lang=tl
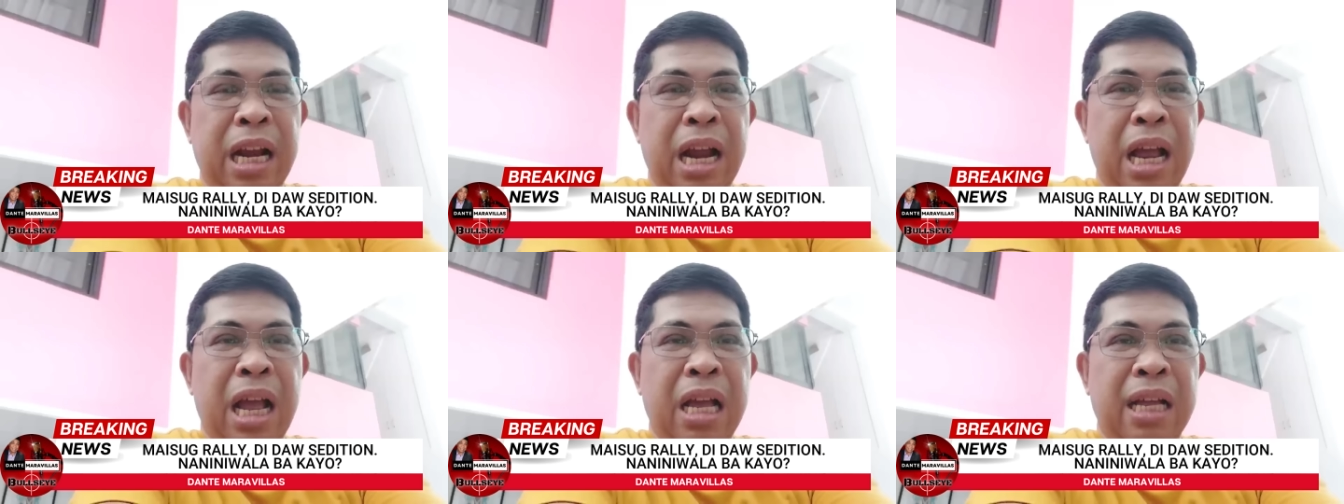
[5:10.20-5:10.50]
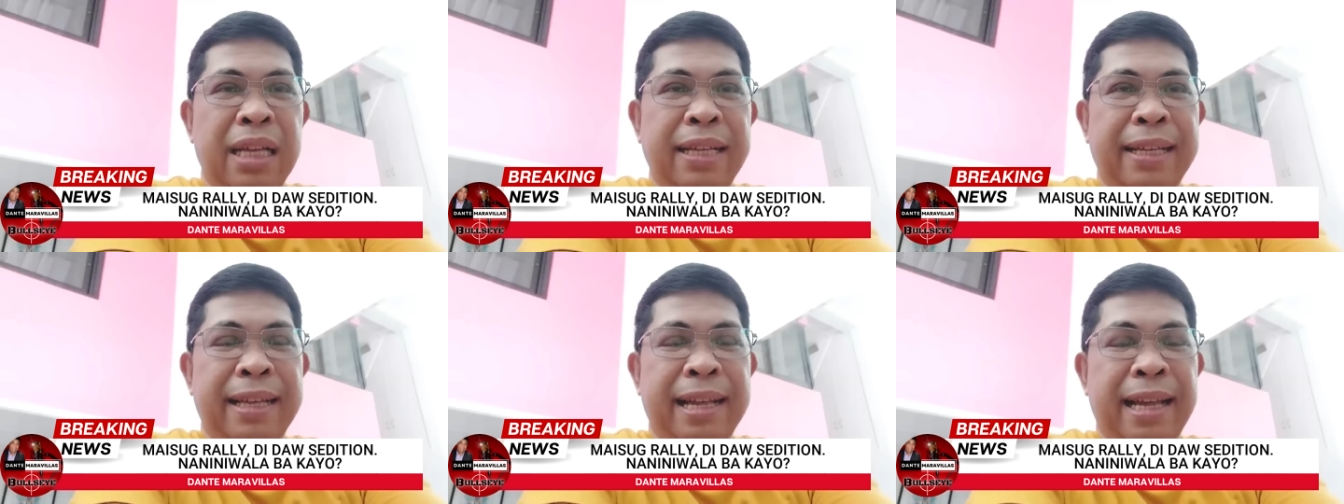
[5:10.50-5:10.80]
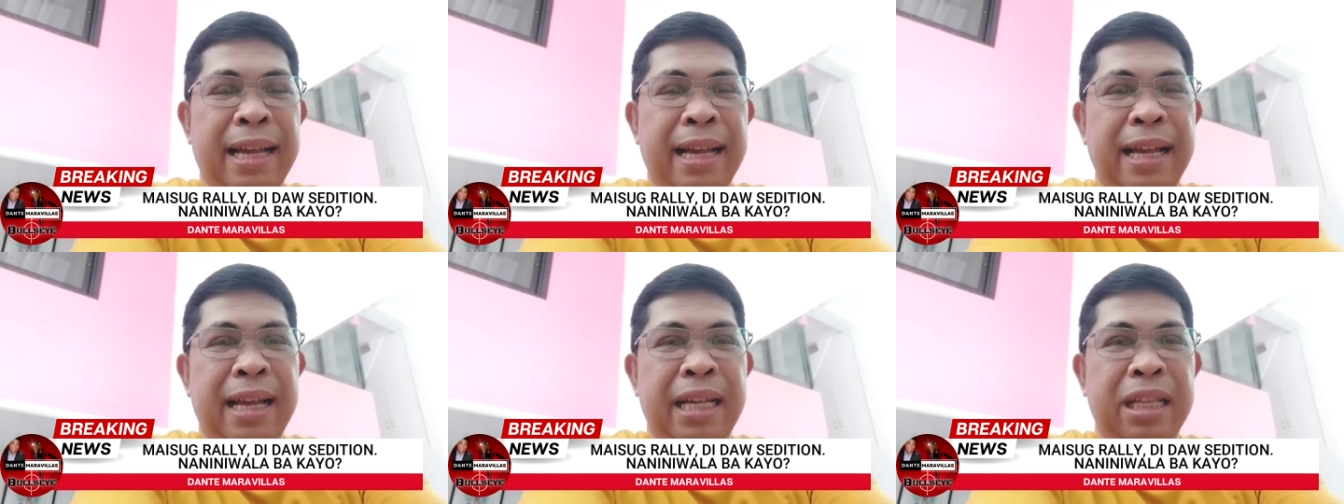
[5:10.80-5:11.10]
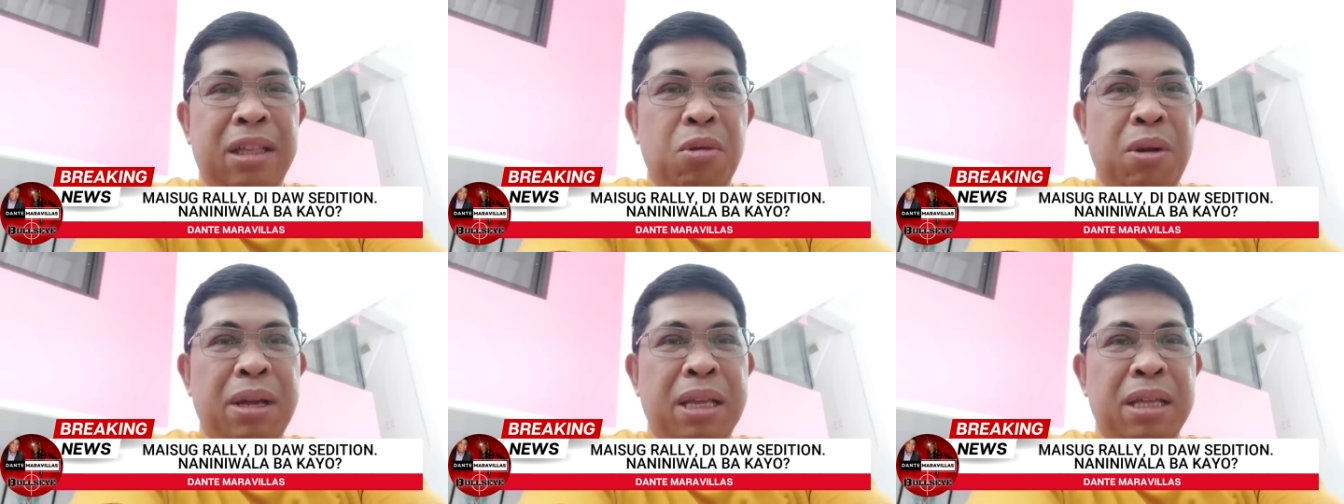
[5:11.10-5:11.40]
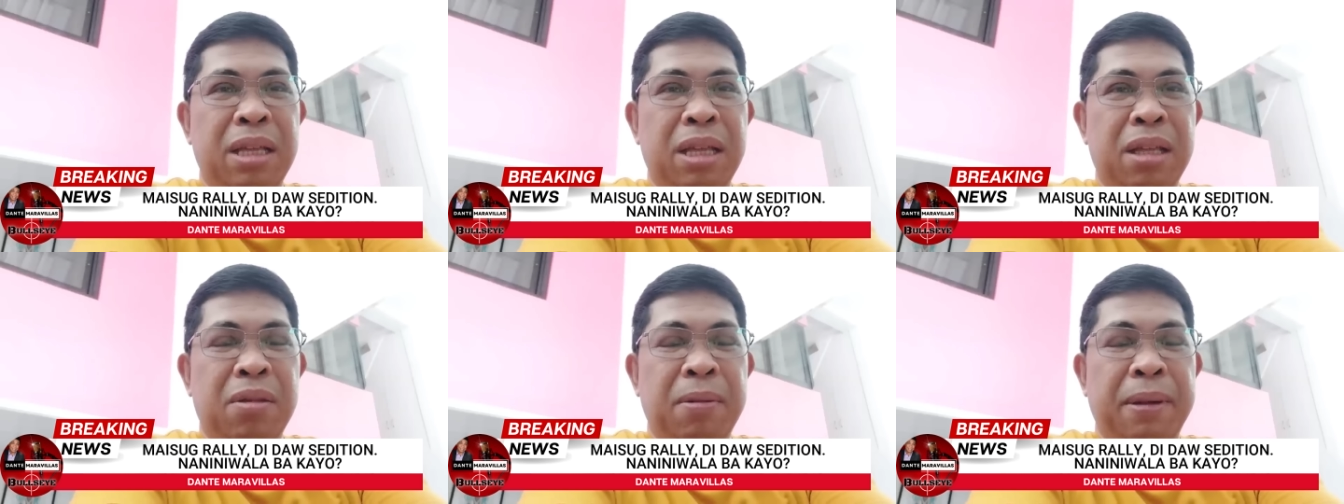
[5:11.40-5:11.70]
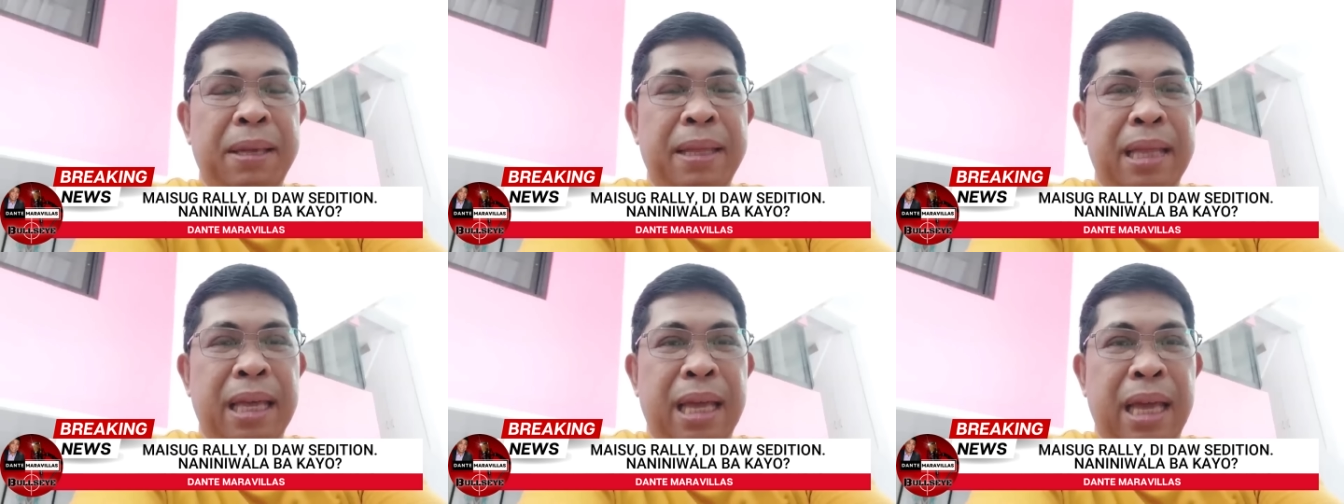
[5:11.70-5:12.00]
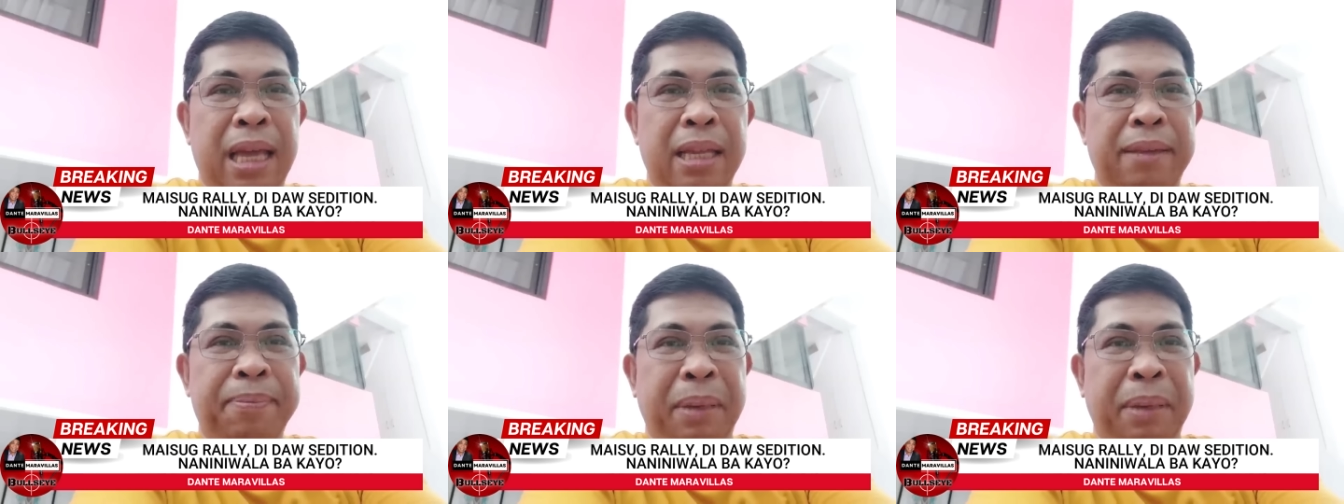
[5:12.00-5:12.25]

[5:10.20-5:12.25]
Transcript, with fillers: ng uh, ah, 2028